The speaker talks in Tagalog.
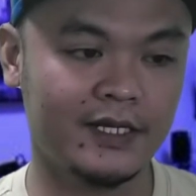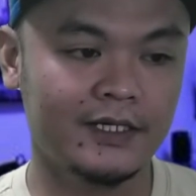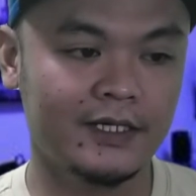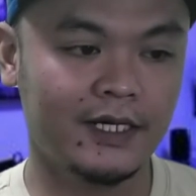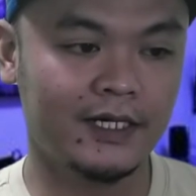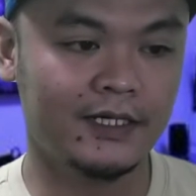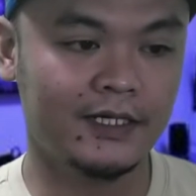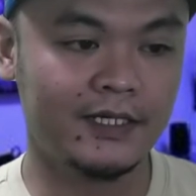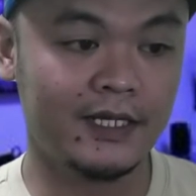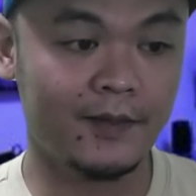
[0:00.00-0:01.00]
uh,
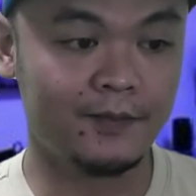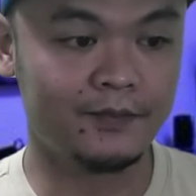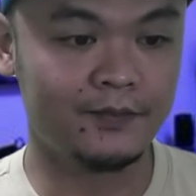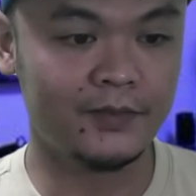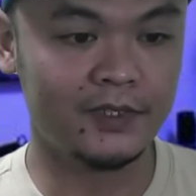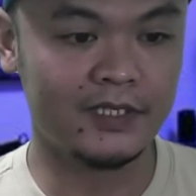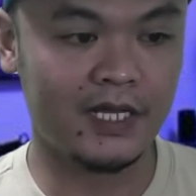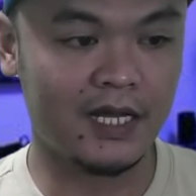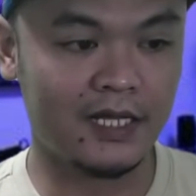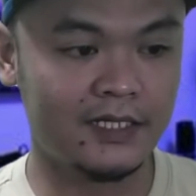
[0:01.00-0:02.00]
hirap
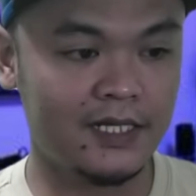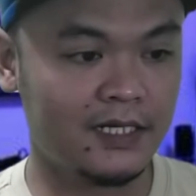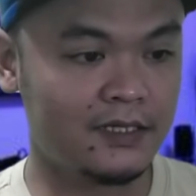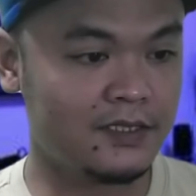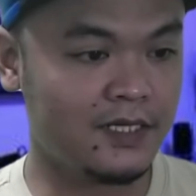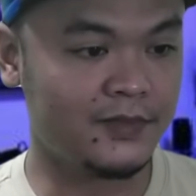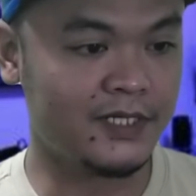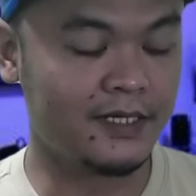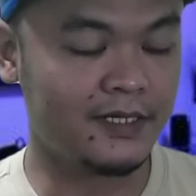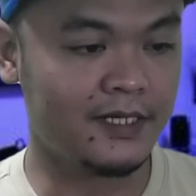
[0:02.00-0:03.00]
sa kanilang sleep
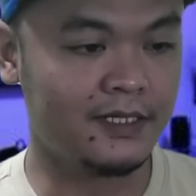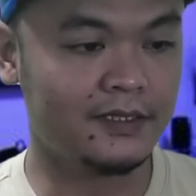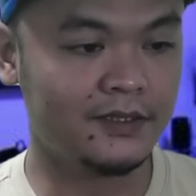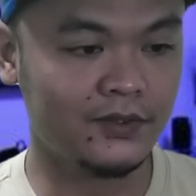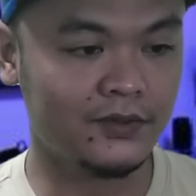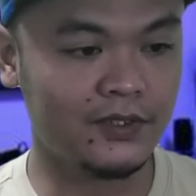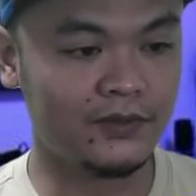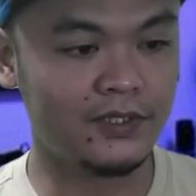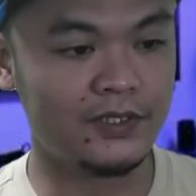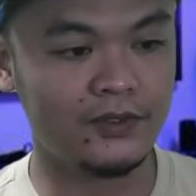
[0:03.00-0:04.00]
cycle, so
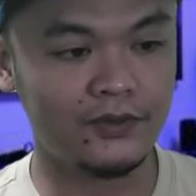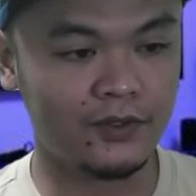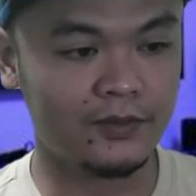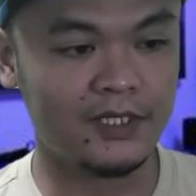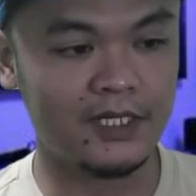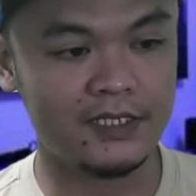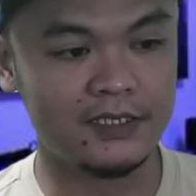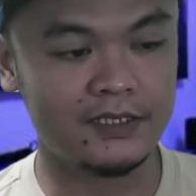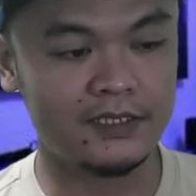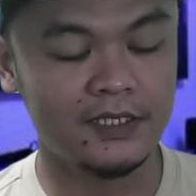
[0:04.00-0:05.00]
unti-unti
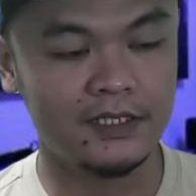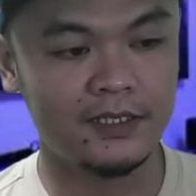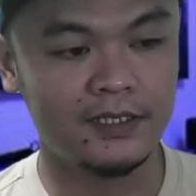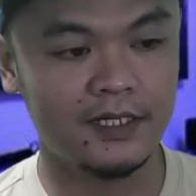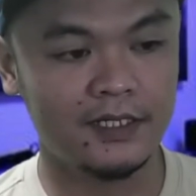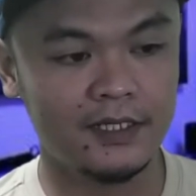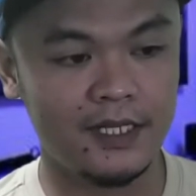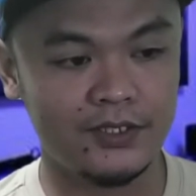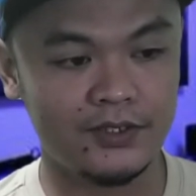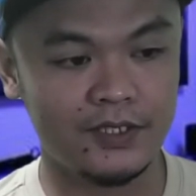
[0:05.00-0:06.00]
na-normalize ng
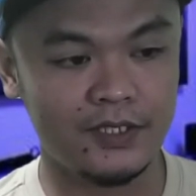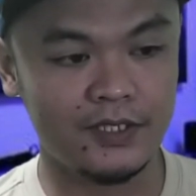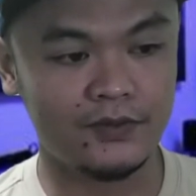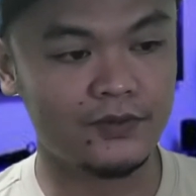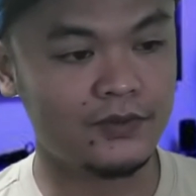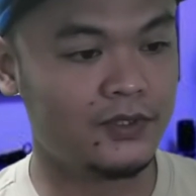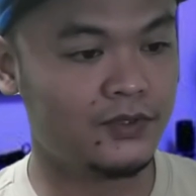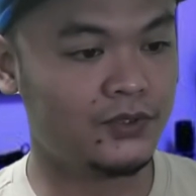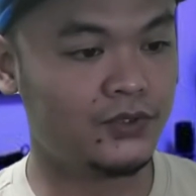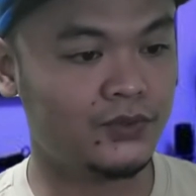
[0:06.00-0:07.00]
Angel E through
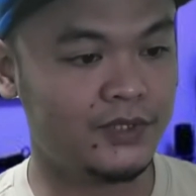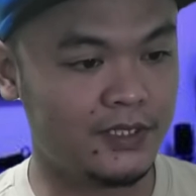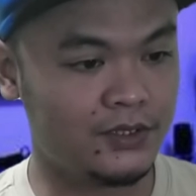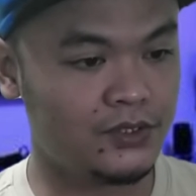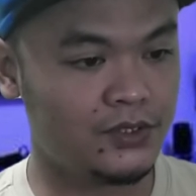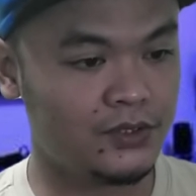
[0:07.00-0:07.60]
continuous usage.